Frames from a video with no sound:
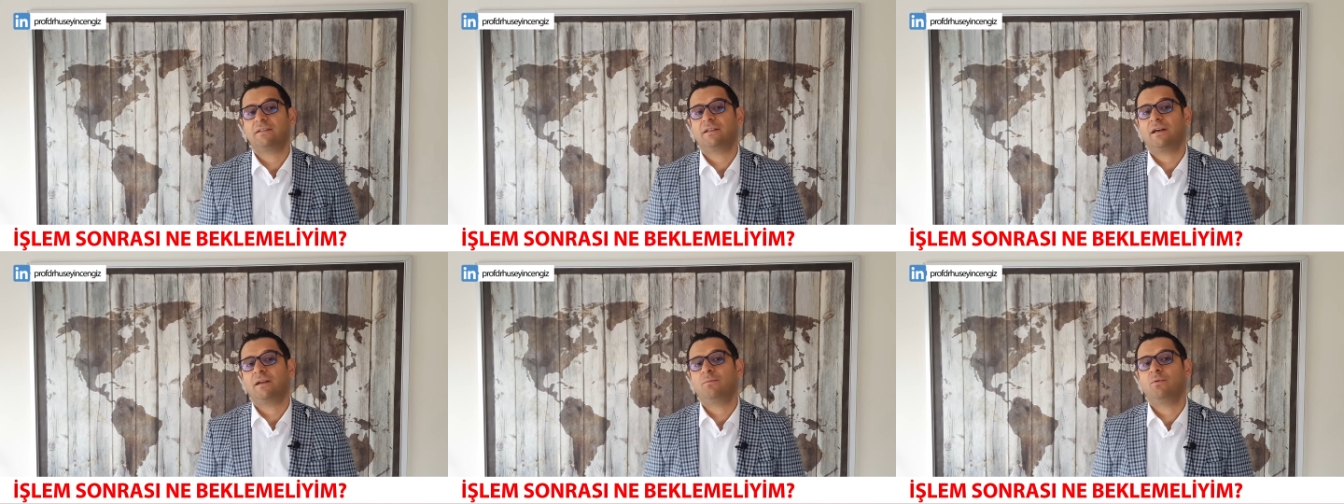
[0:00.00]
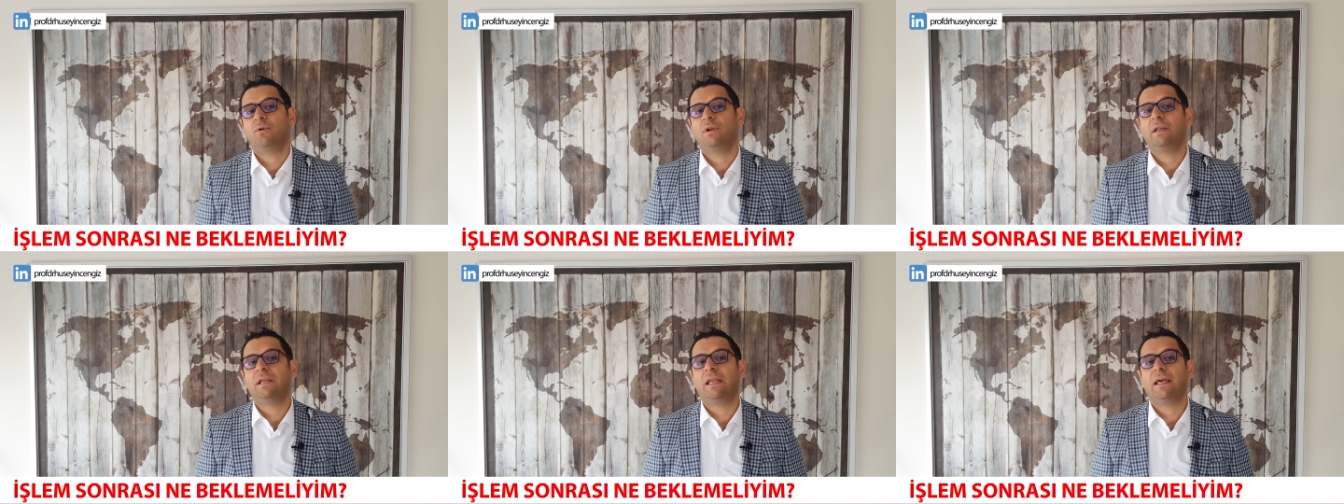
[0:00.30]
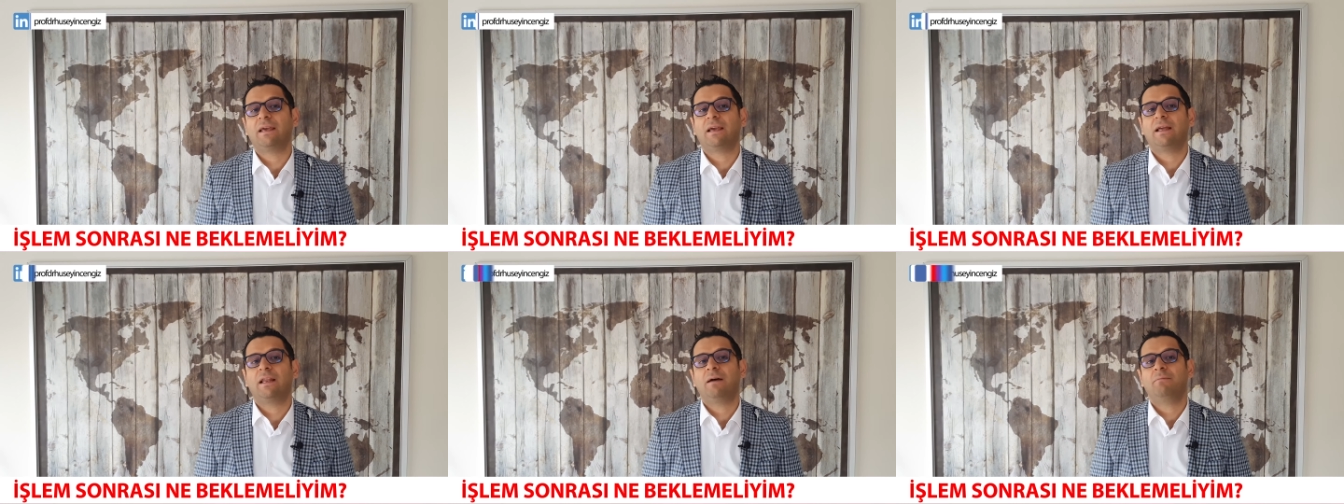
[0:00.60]
kadar
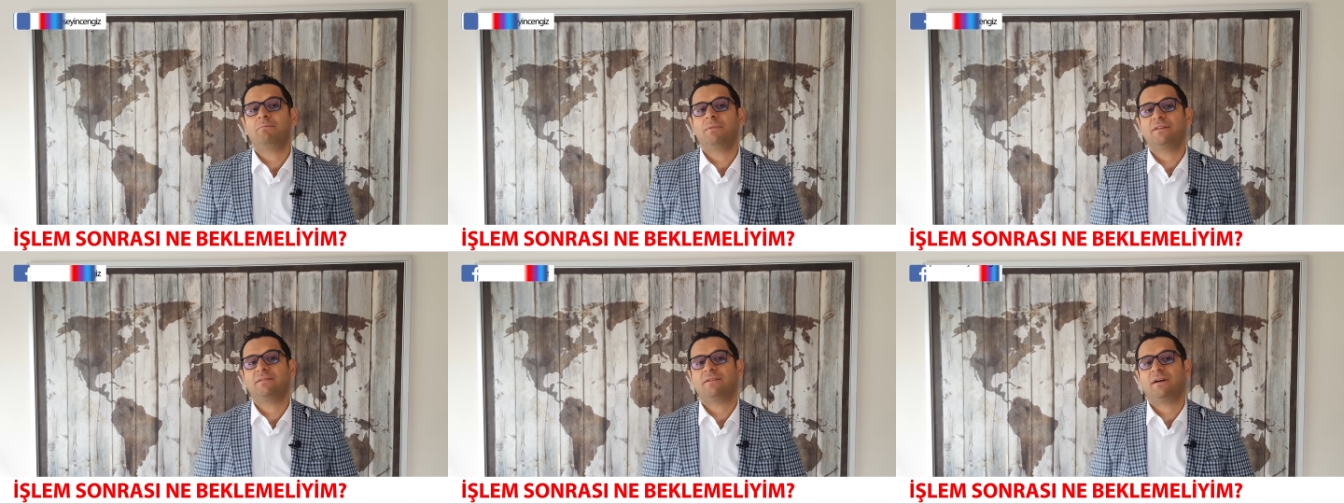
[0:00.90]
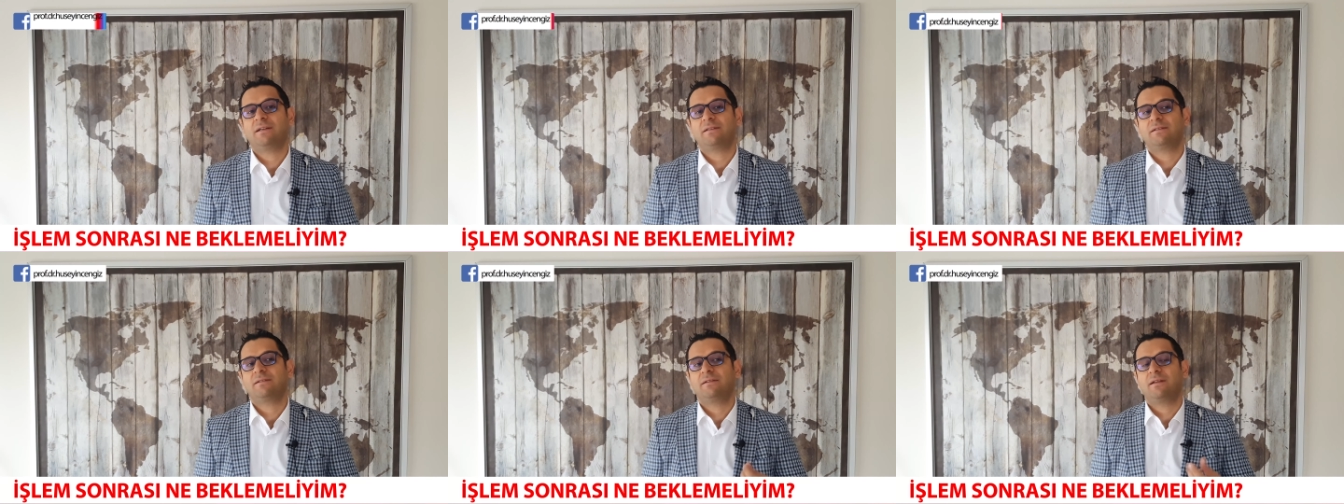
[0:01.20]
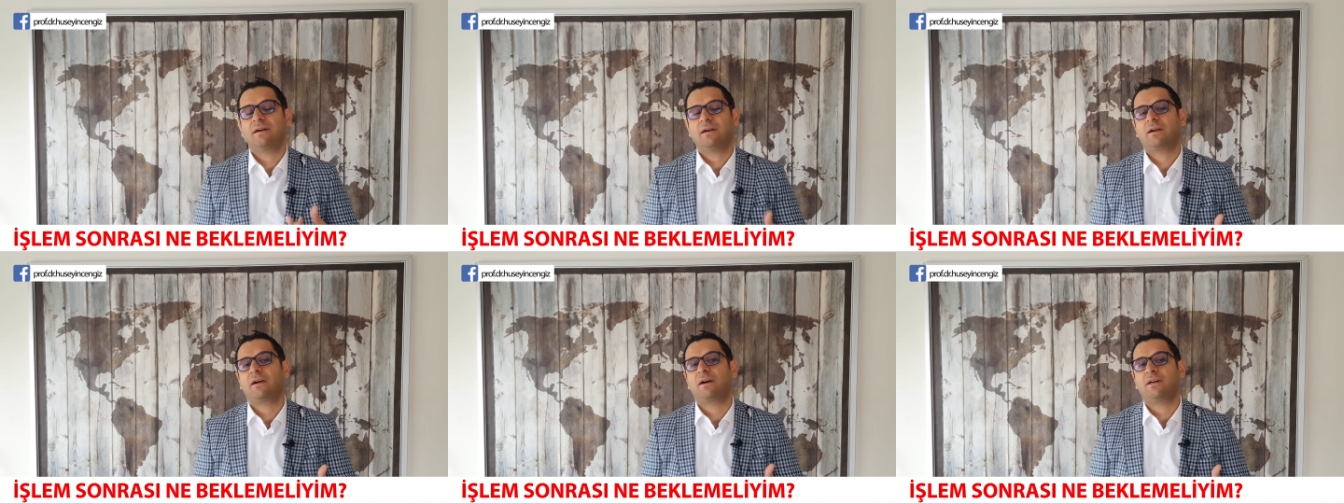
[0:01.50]
böyle lekelenme
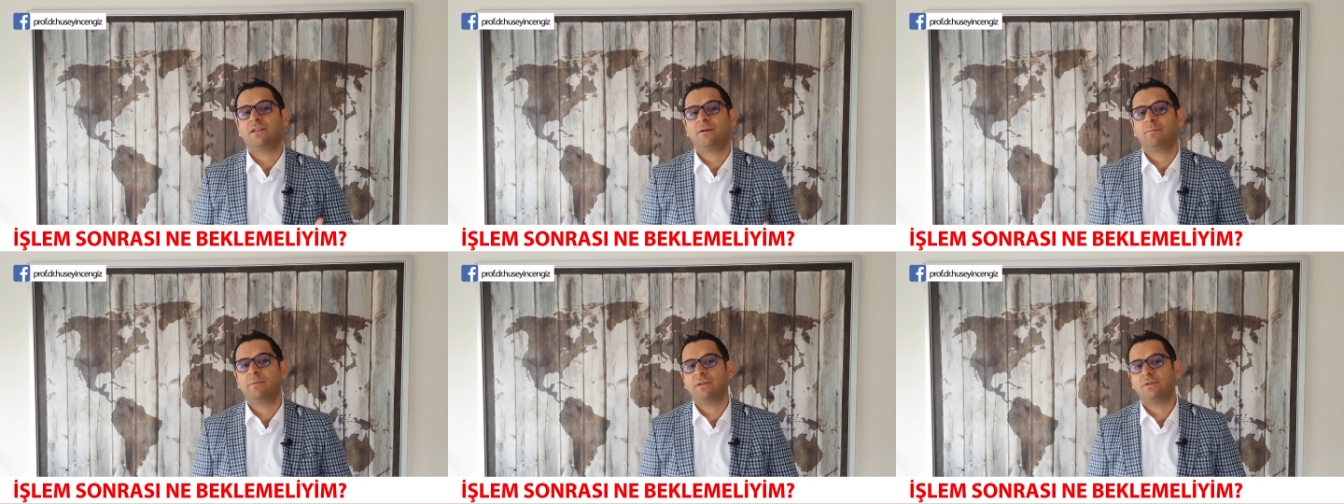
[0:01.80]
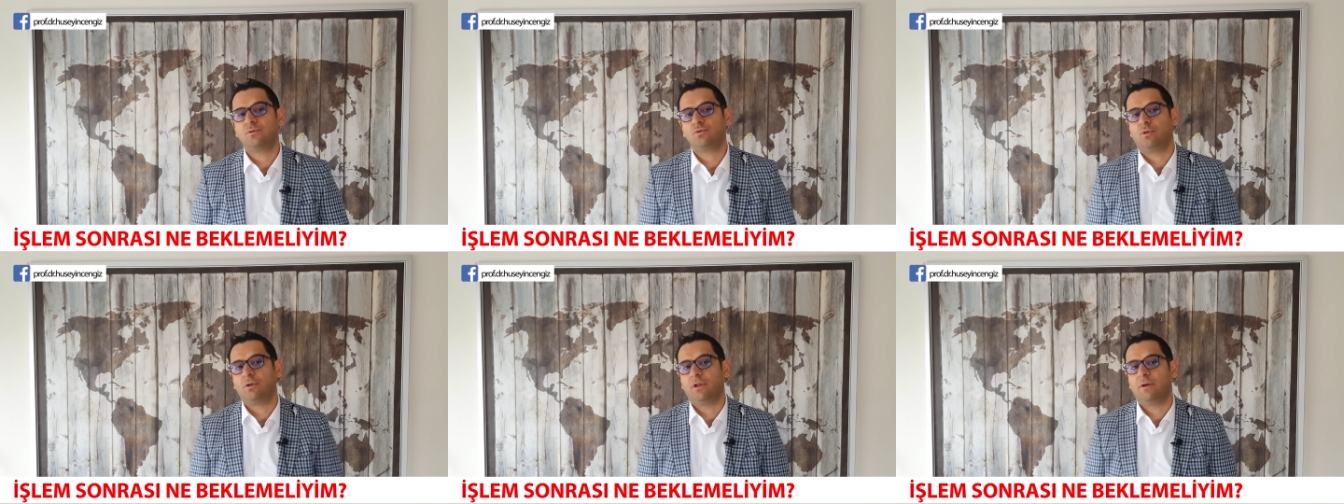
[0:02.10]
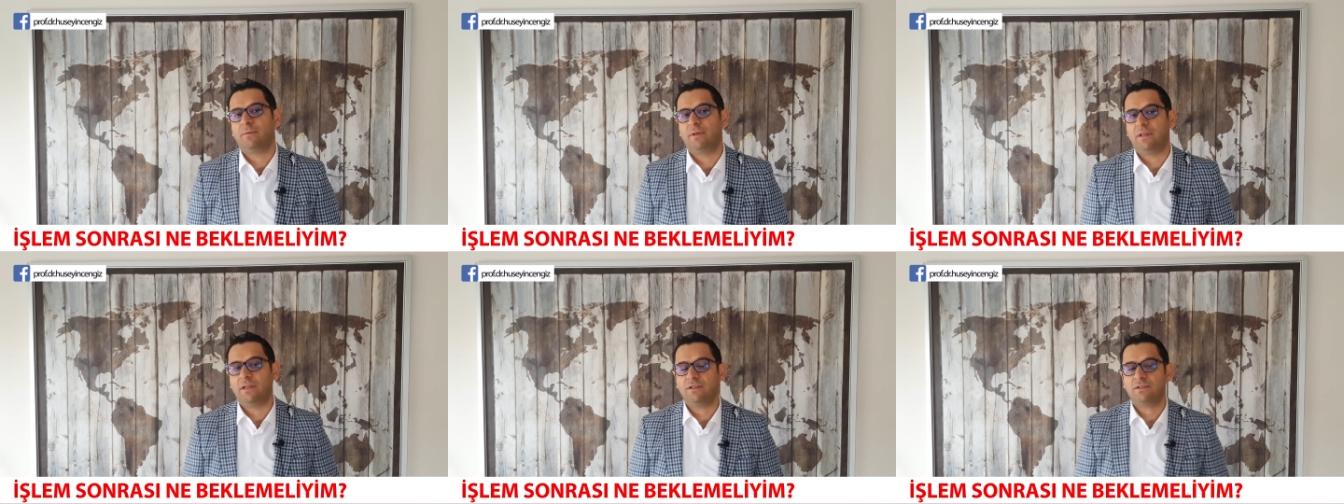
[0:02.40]
tarzında kanamanız
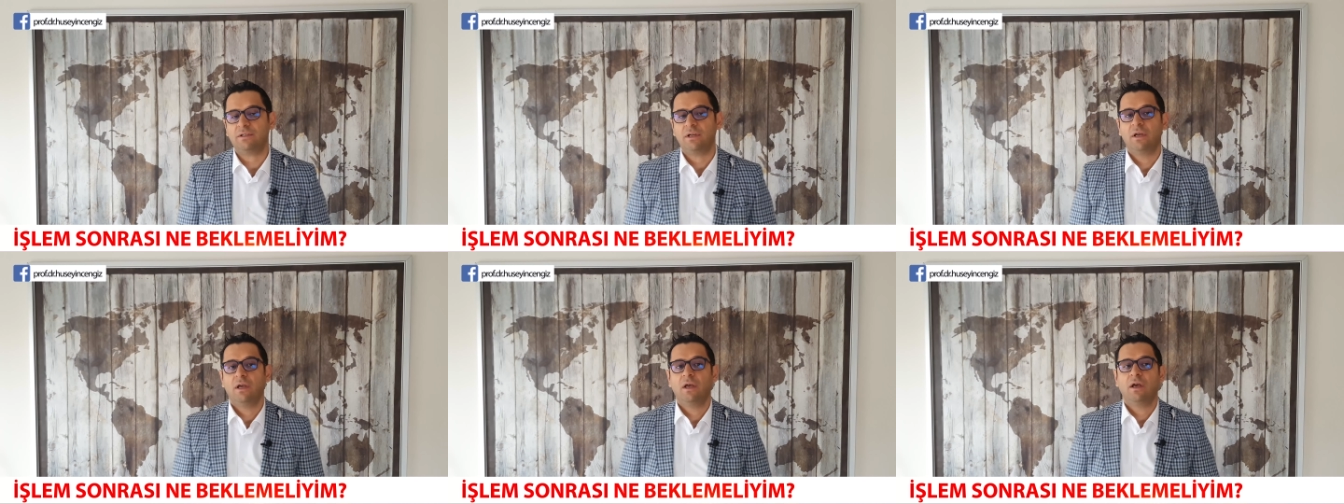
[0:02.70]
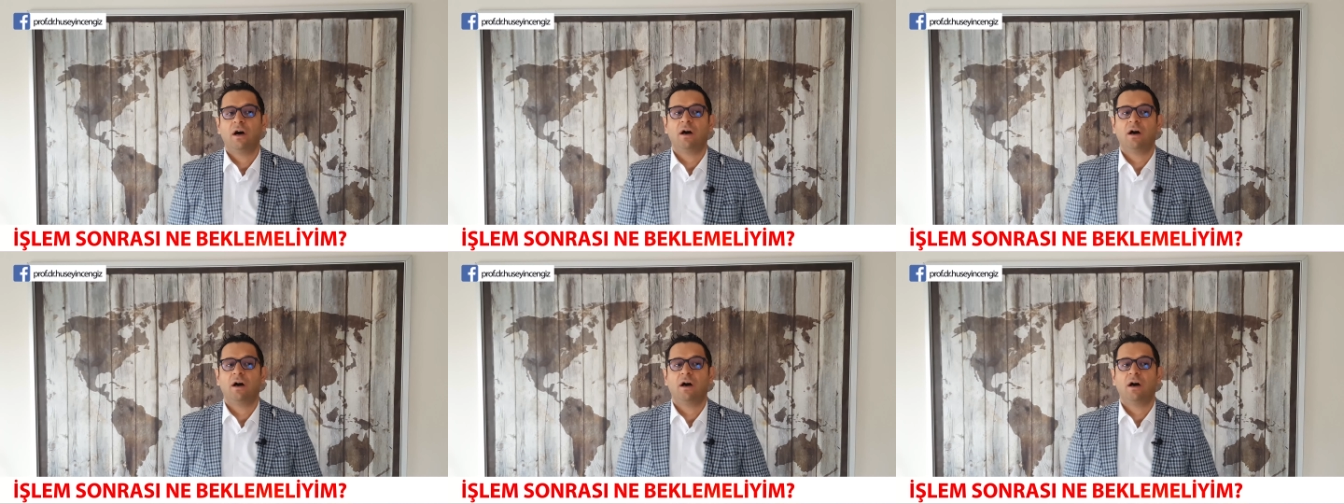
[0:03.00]
olabilir.